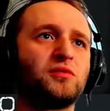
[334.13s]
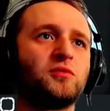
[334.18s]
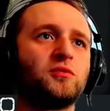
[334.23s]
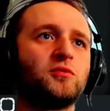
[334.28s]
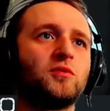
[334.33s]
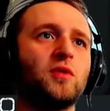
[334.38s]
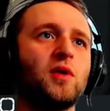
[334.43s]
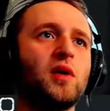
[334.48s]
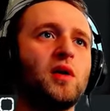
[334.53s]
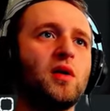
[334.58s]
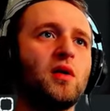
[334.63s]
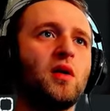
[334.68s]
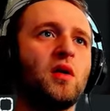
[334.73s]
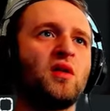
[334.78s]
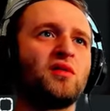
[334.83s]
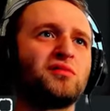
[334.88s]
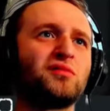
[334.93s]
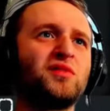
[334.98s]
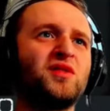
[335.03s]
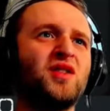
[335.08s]
Dobiję go.
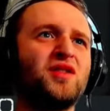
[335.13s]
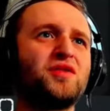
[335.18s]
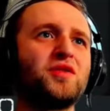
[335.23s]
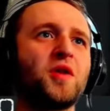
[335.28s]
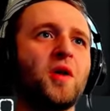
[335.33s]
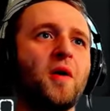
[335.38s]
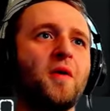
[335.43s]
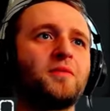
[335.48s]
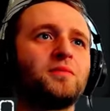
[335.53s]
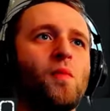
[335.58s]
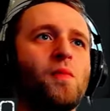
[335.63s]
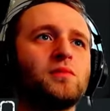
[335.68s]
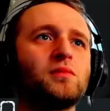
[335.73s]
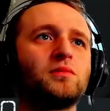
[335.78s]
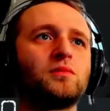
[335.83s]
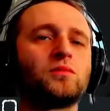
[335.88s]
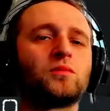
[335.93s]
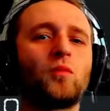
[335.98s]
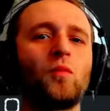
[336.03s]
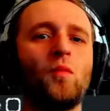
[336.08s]
Wow, nieźle.
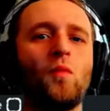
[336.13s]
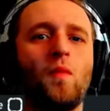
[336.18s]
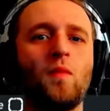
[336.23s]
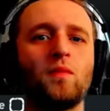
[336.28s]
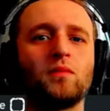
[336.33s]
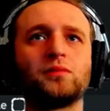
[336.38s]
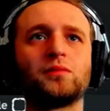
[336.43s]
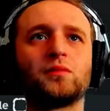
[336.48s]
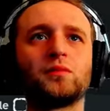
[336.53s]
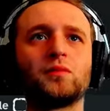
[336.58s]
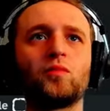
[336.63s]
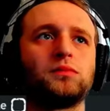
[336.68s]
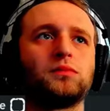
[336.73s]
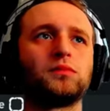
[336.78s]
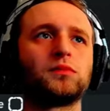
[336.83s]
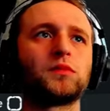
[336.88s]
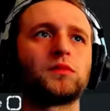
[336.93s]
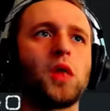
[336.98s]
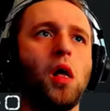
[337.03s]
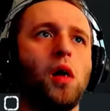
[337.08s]
Nice.
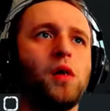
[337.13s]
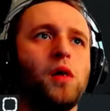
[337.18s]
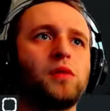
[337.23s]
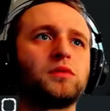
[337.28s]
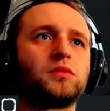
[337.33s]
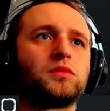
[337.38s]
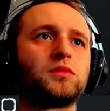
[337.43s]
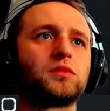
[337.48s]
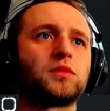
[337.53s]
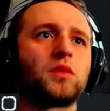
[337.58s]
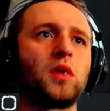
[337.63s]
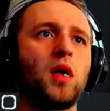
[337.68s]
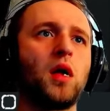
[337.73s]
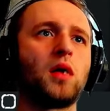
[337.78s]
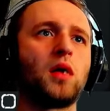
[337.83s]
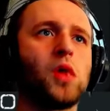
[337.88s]
To małpa.